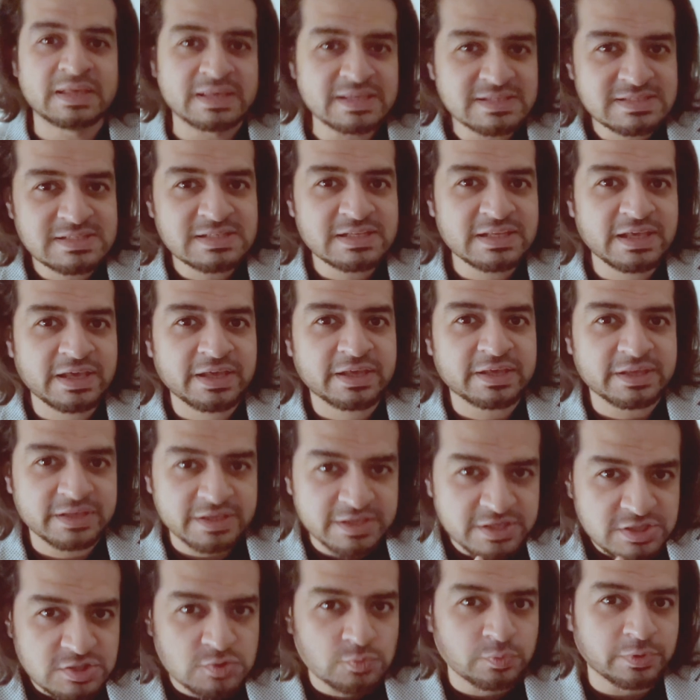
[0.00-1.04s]
इसलिए
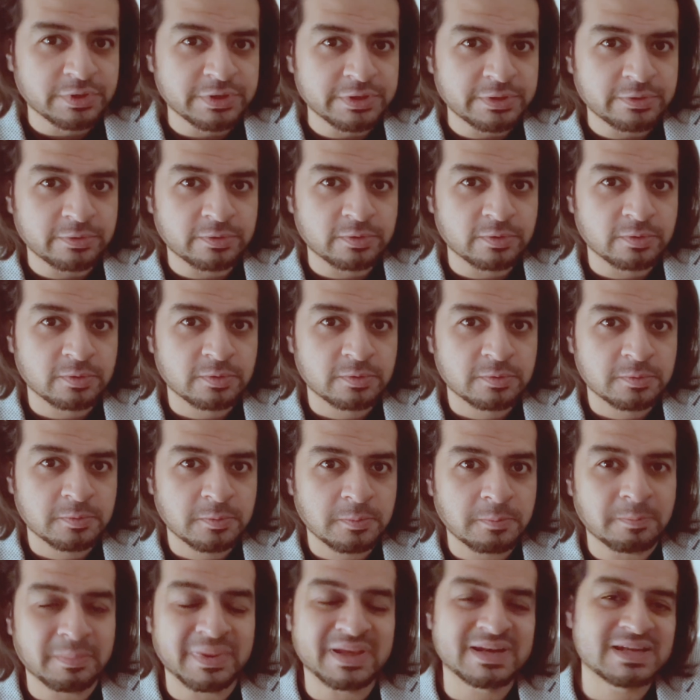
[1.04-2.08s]
इस वीडियो को
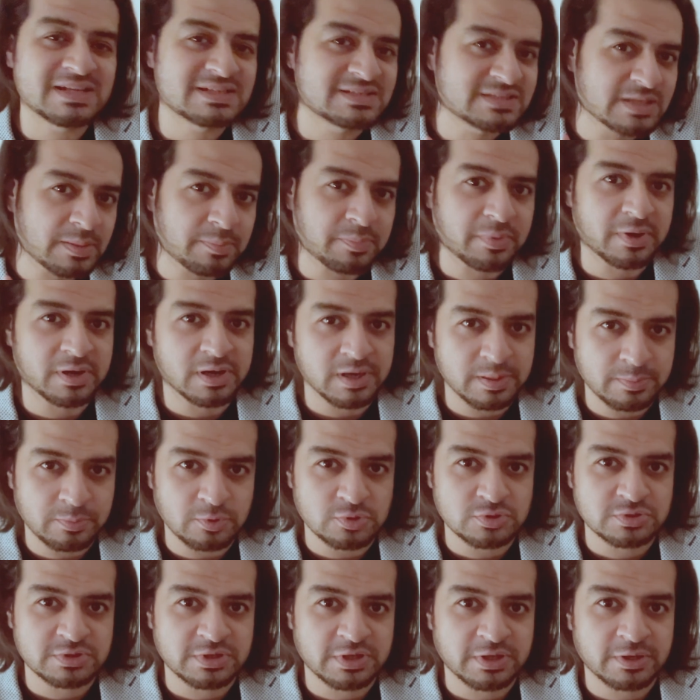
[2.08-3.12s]
मैंने सेपरेटली
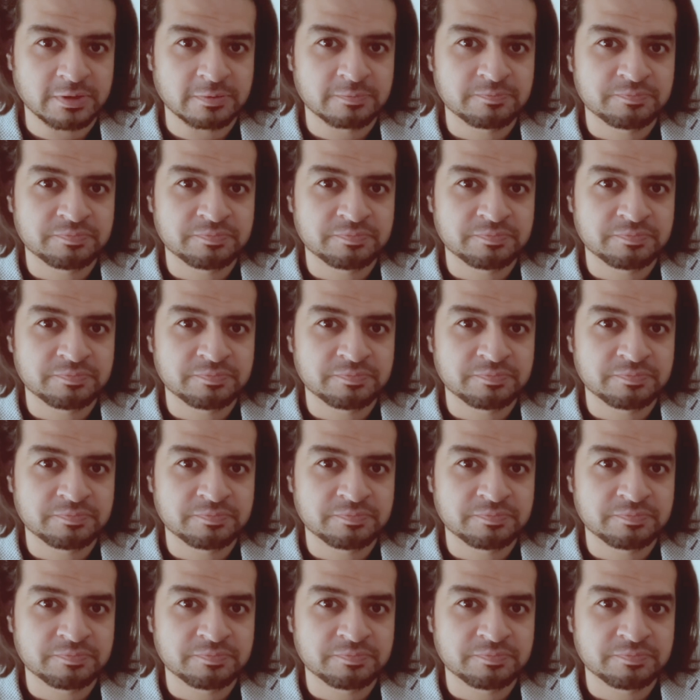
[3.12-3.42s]
पोस्ट किया